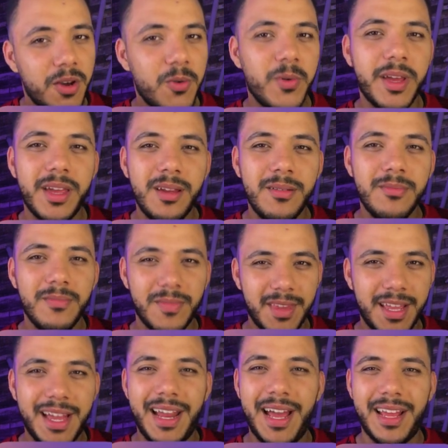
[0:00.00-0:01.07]

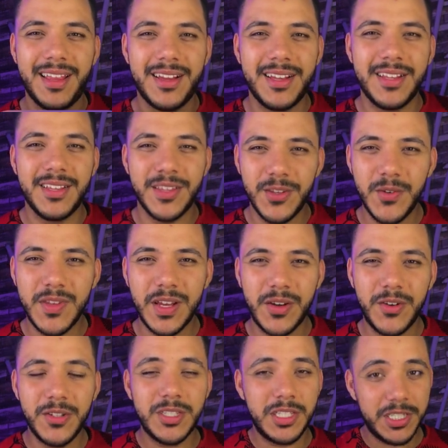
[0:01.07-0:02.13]
وكالعاده يا
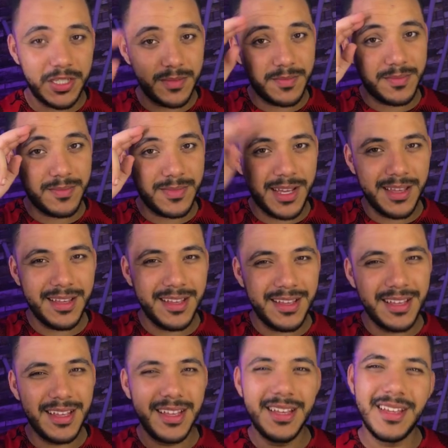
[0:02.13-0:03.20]
كوتش
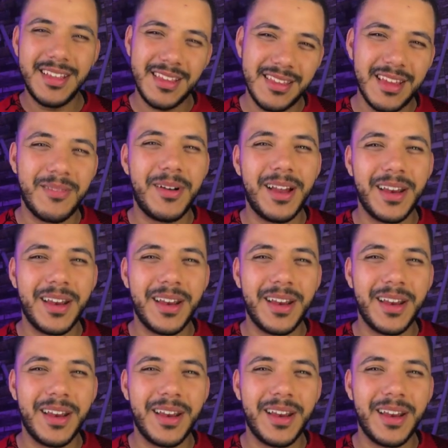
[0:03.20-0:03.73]
السلام